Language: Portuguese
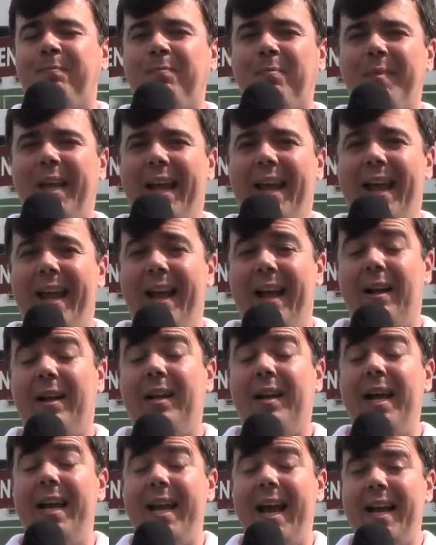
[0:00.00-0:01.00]
é,
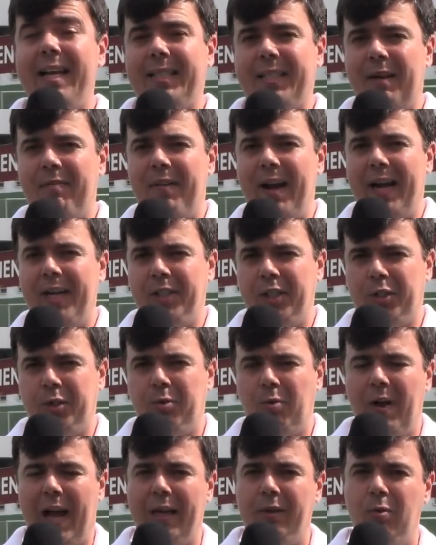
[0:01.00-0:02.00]
ganhar essa vaga de
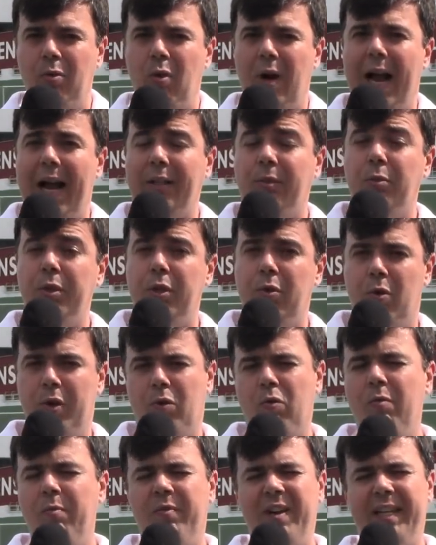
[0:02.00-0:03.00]
titular no lugar do
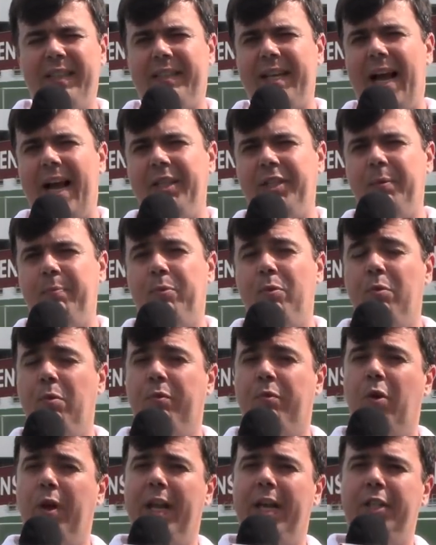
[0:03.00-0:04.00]
Yuri, com vantagem para
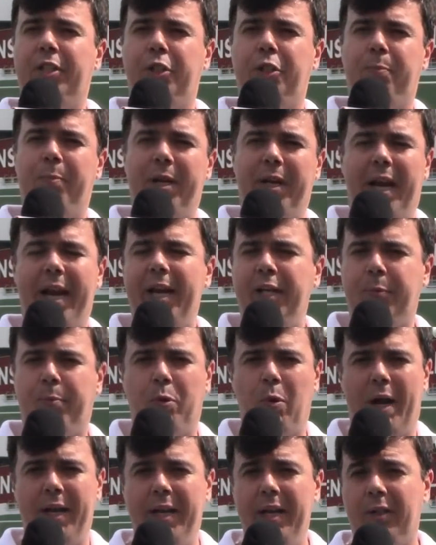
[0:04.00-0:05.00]
o volante experiente,
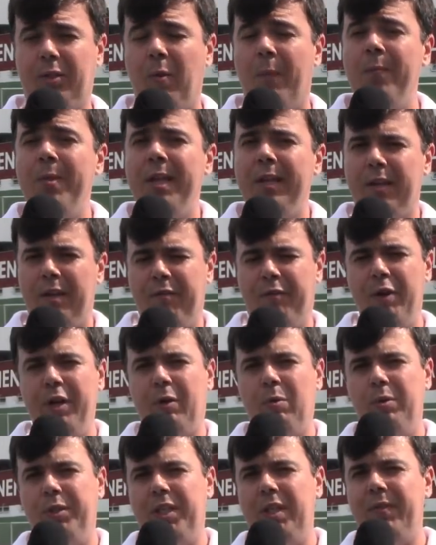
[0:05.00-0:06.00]
para o Ayrton, que foi
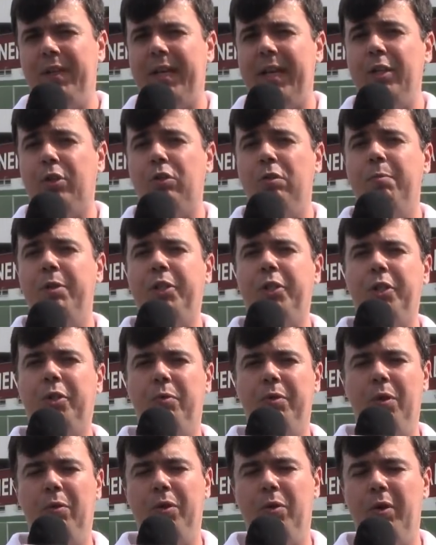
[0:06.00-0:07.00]
inclusive quem
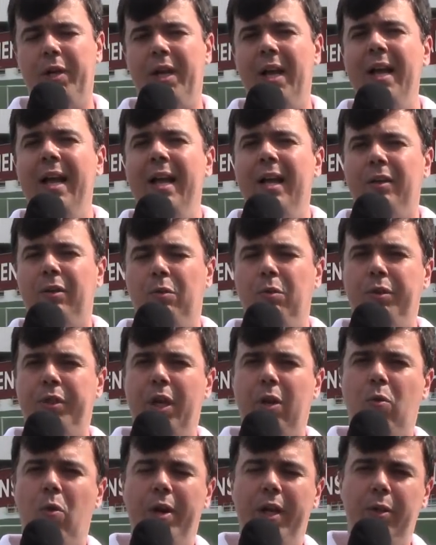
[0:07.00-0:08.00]
substituiu o Yuri no
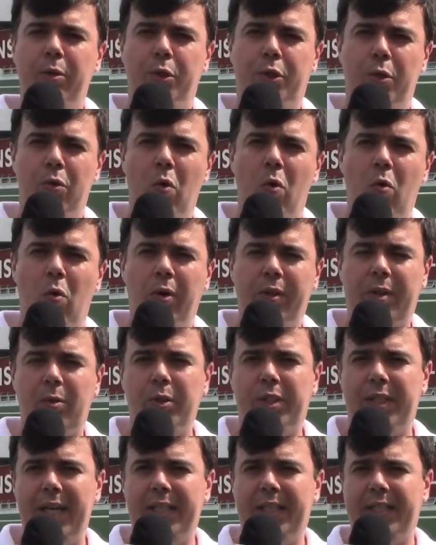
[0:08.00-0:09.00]
decorrer do jogo contra
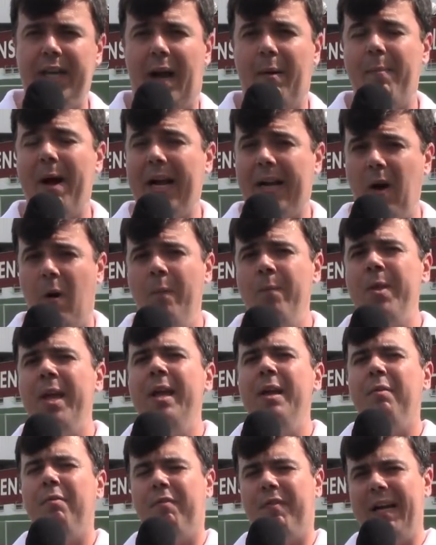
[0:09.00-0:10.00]
o CSA. Marcão
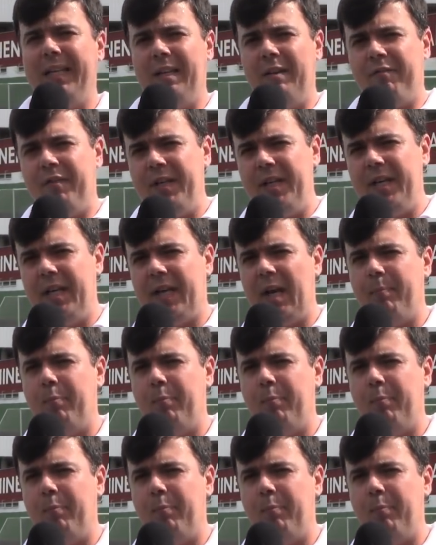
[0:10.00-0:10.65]
vai definir daqui a